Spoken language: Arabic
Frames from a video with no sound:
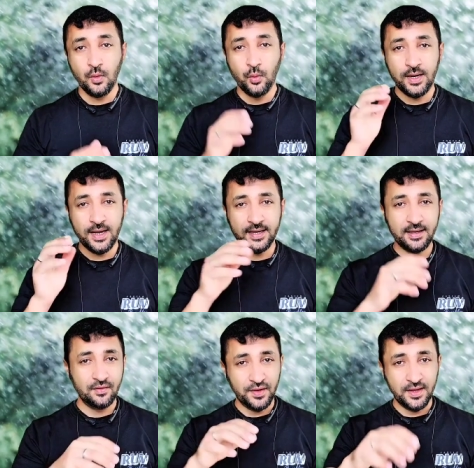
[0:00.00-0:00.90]

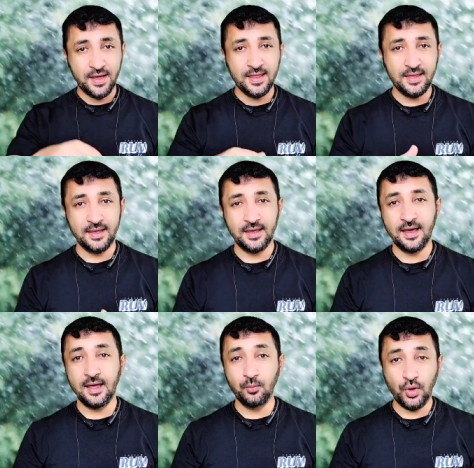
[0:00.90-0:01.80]
ولكن في هذه
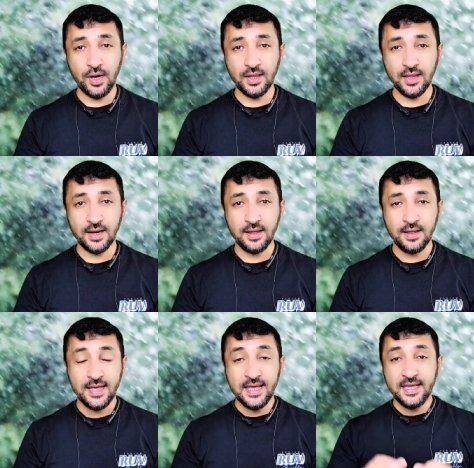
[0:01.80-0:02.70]
المحاضرة